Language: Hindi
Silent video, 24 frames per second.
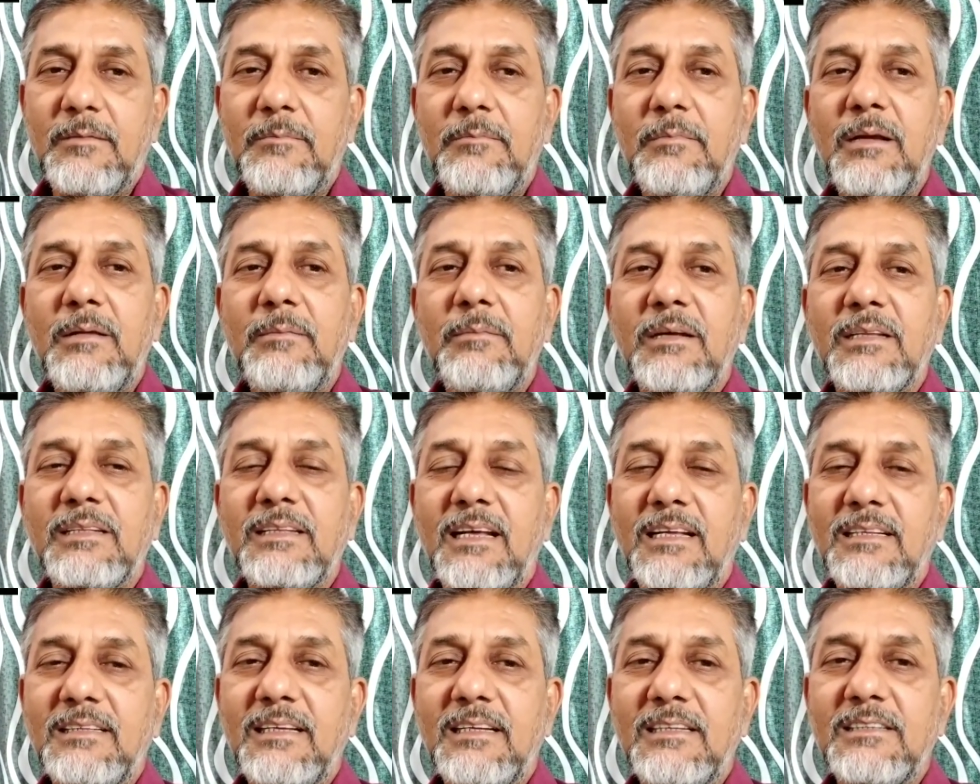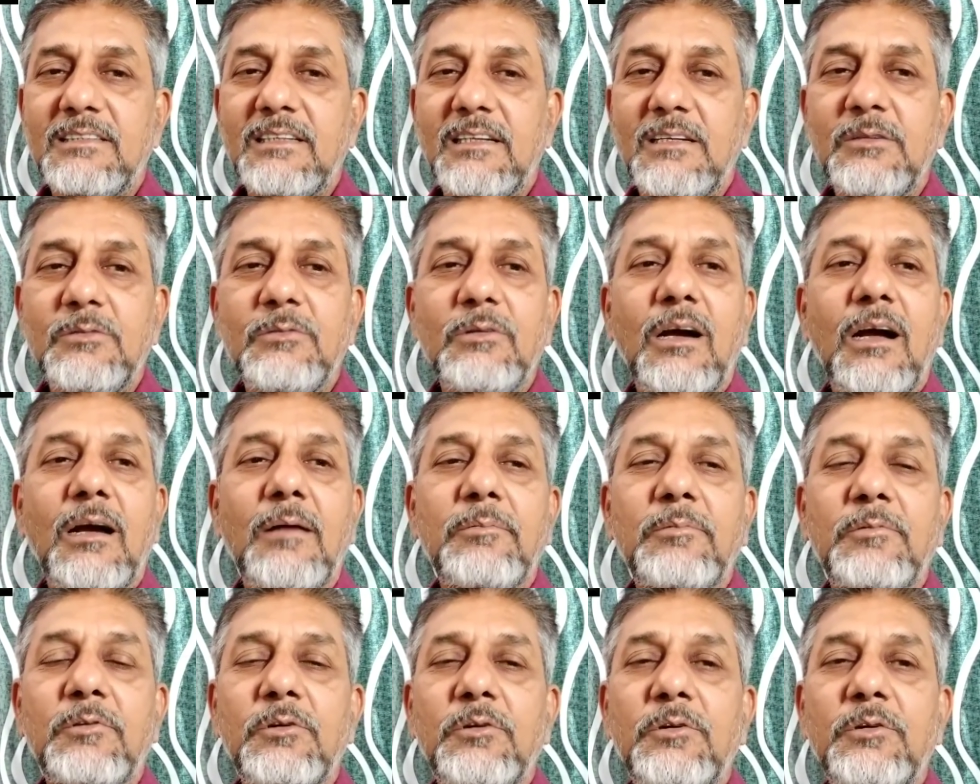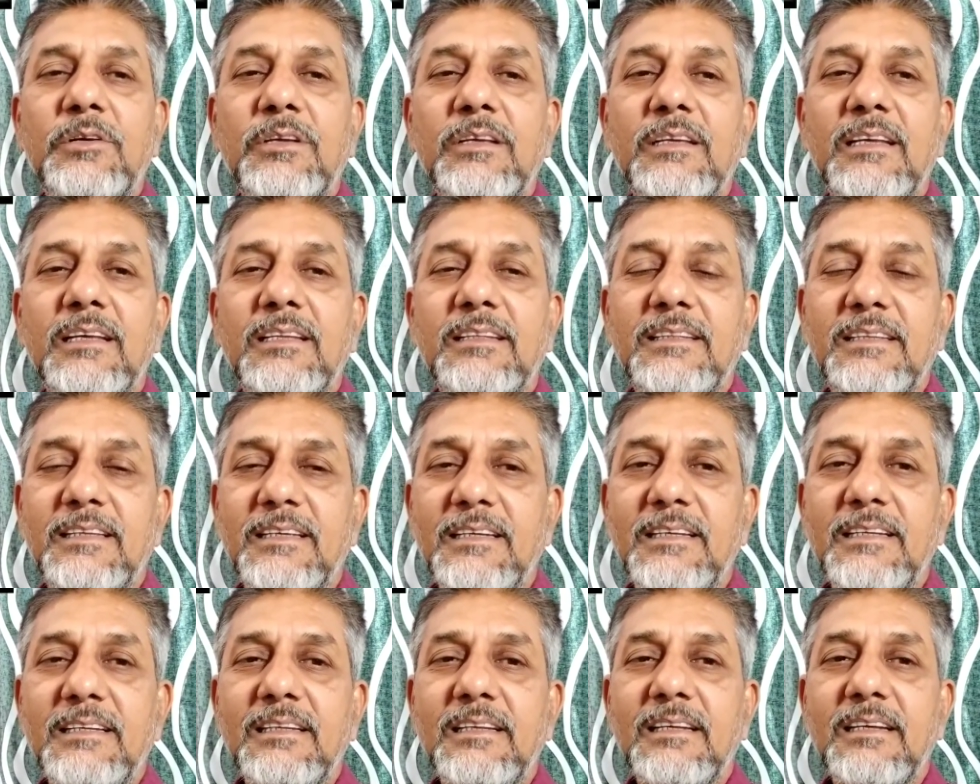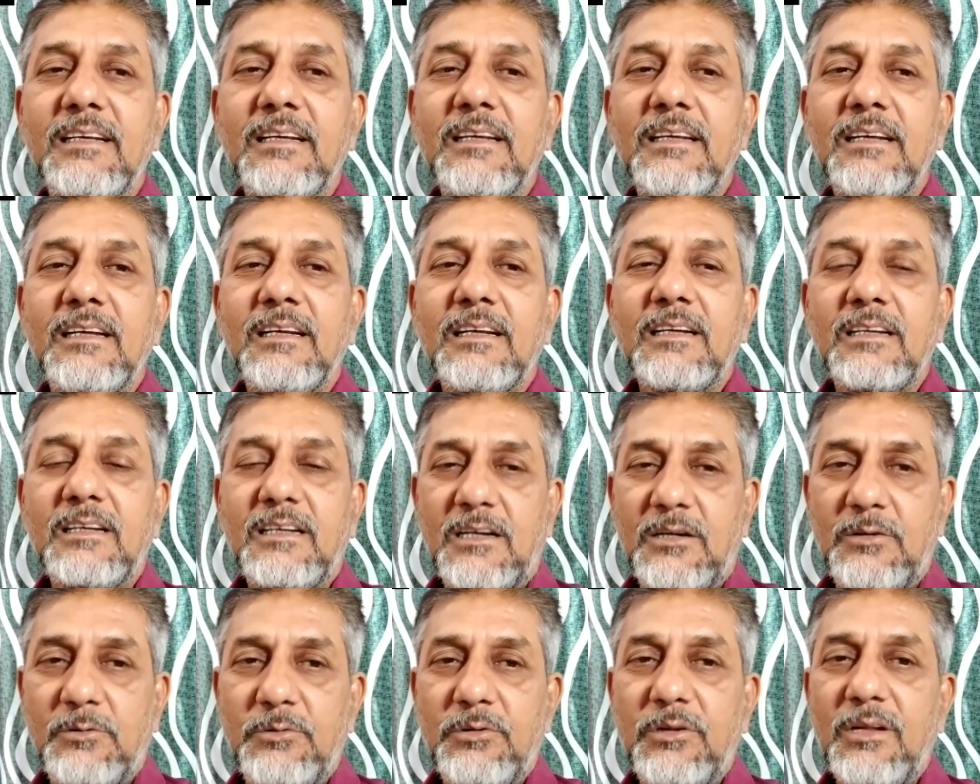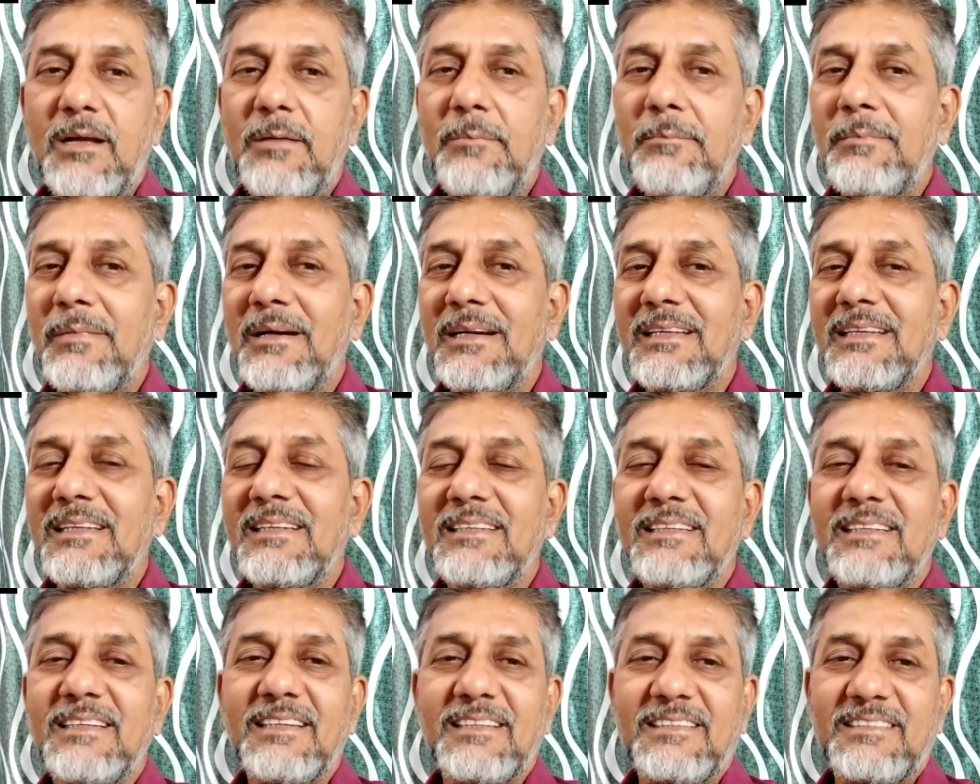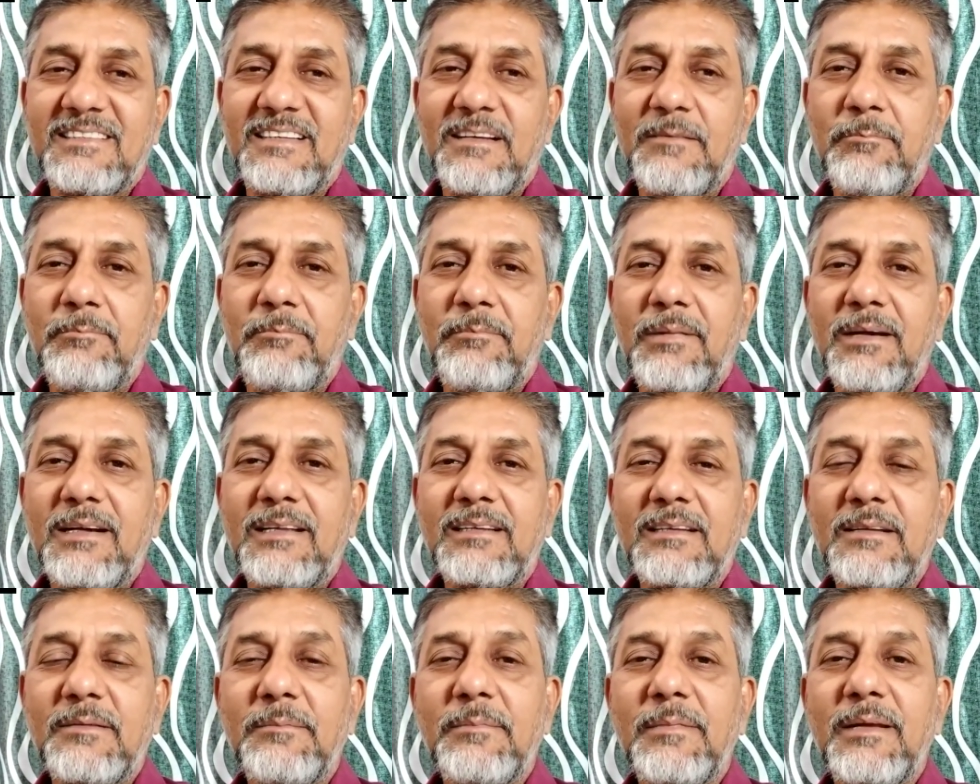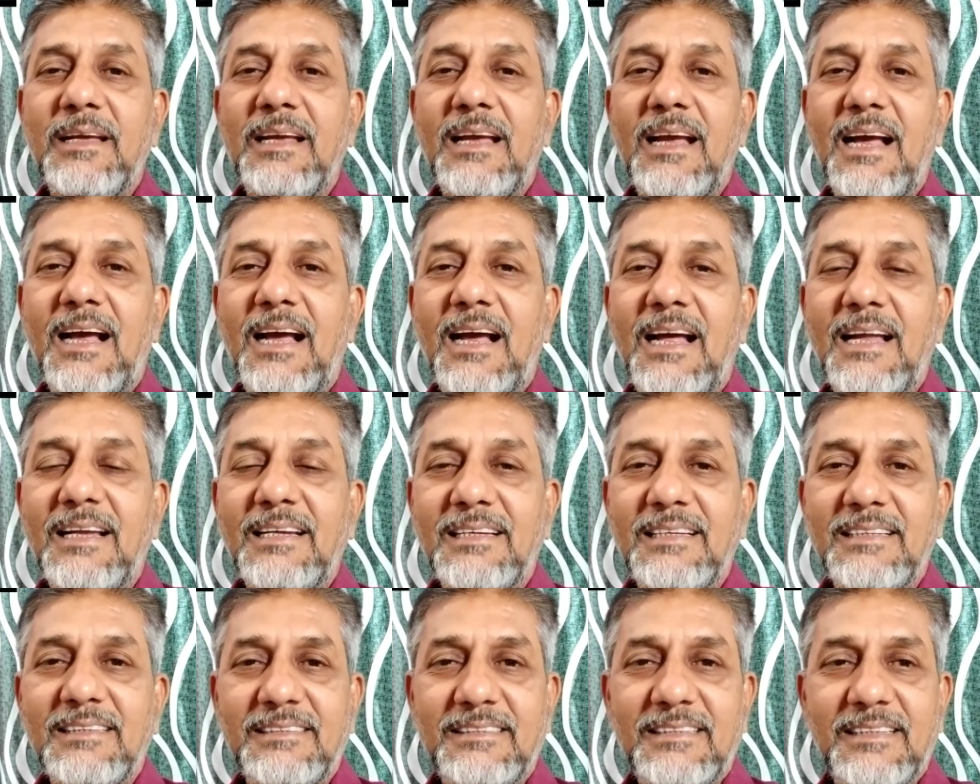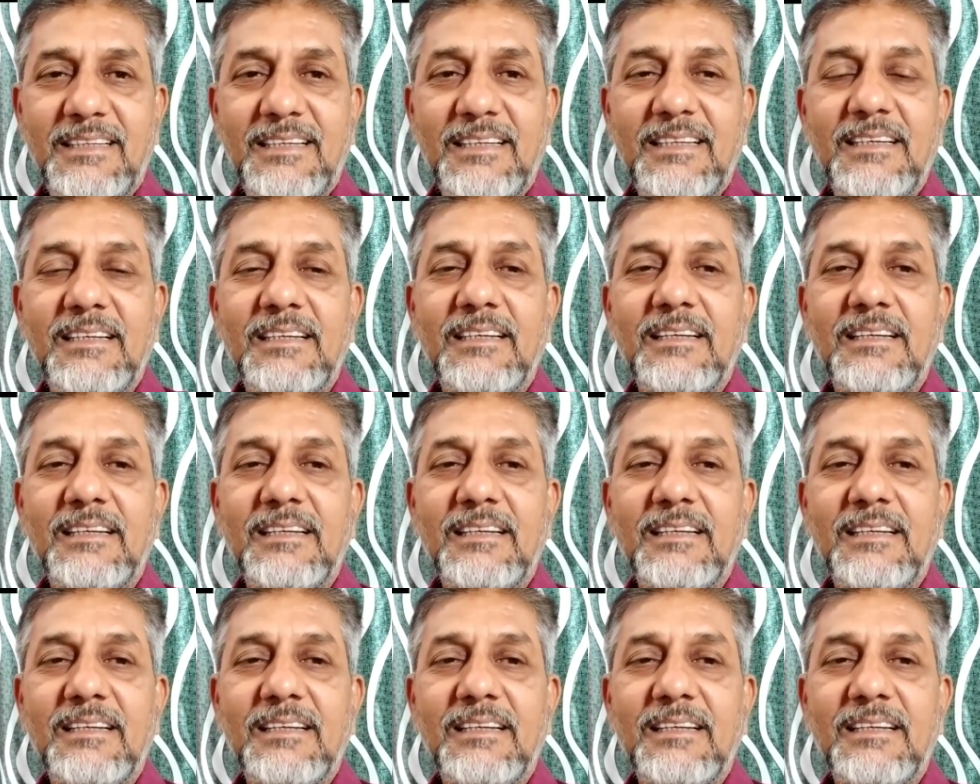मैं बताता चलूं आपको कि ये तीन कोरोना मरीज के संपर्क में आने से